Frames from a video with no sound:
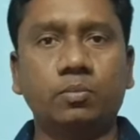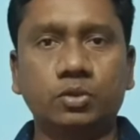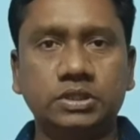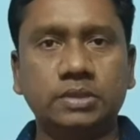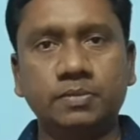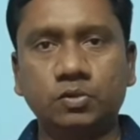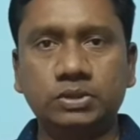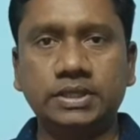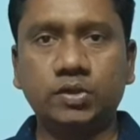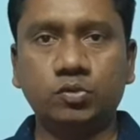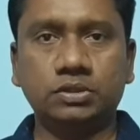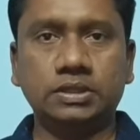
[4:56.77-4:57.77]
மொத்தம் நூற்றி
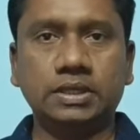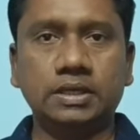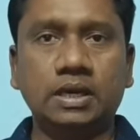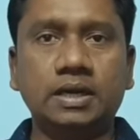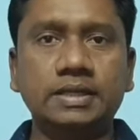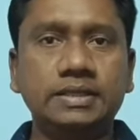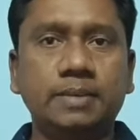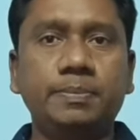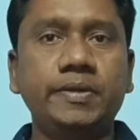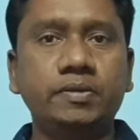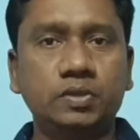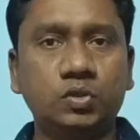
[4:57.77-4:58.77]
அறுபது தான் ஆனால் இது
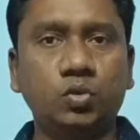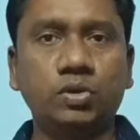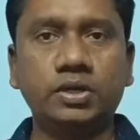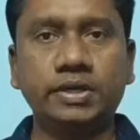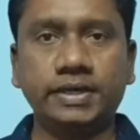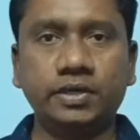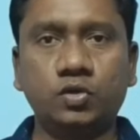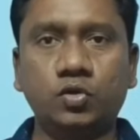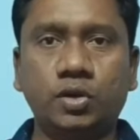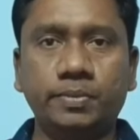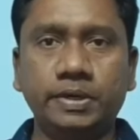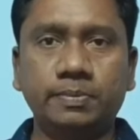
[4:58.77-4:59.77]
எப்படி வந்து டூ ஹண்ட்ரட்
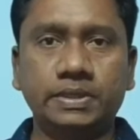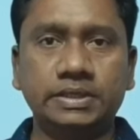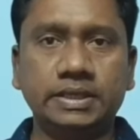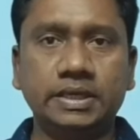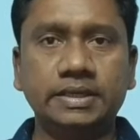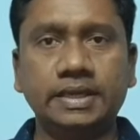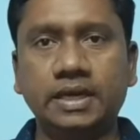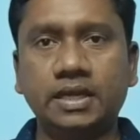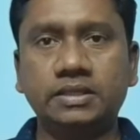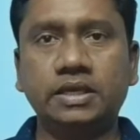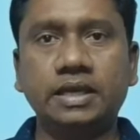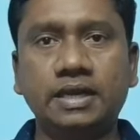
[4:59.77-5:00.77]
எடுக்கணும் அப்படின்னு பார்த்தீங்கன்னா இங்கே
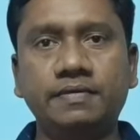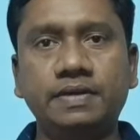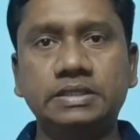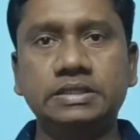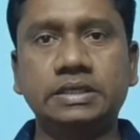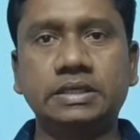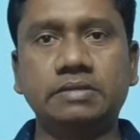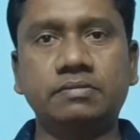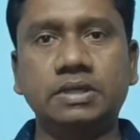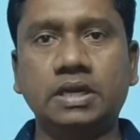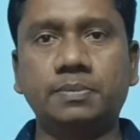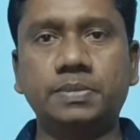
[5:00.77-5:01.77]
எல்லாத்துலேயும் ஆவரேஜ்ன்றது
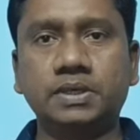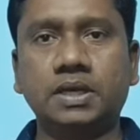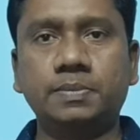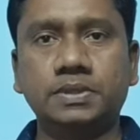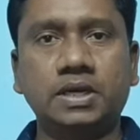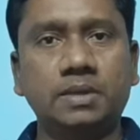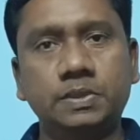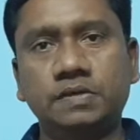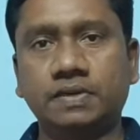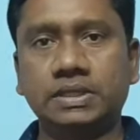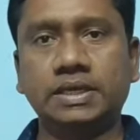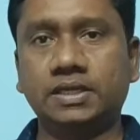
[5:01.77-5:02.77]
வந்து நாற்பது நாற்பது
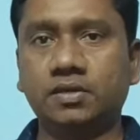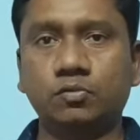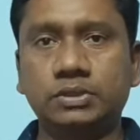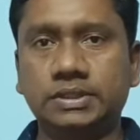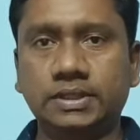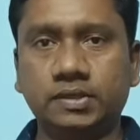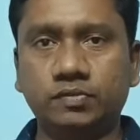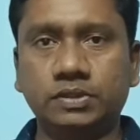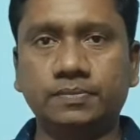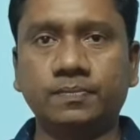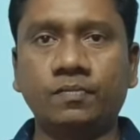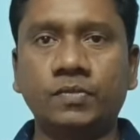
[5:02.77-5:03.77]
நாற்பது வந்தீங்கன்னா தான் நூற்றி அறுபது